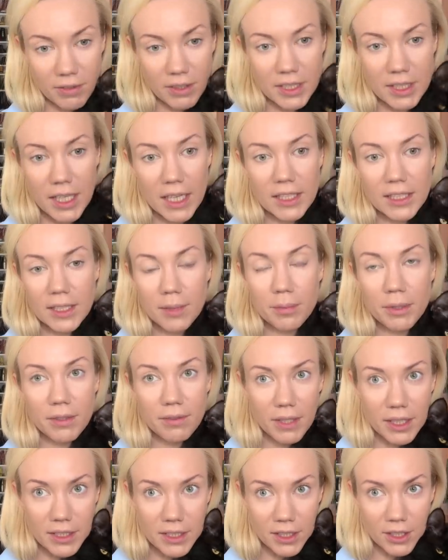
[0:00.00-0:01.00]
Воскресный
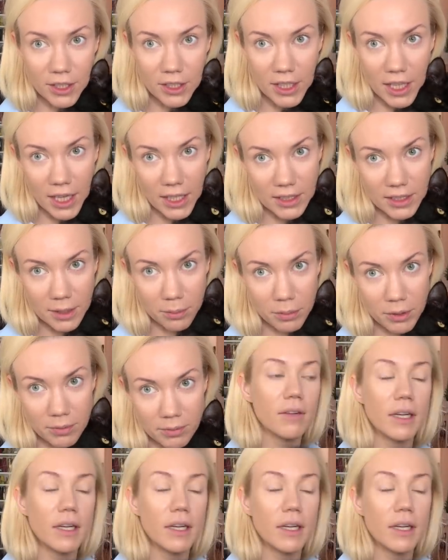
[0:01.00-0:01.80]
приветик от Эйсапа.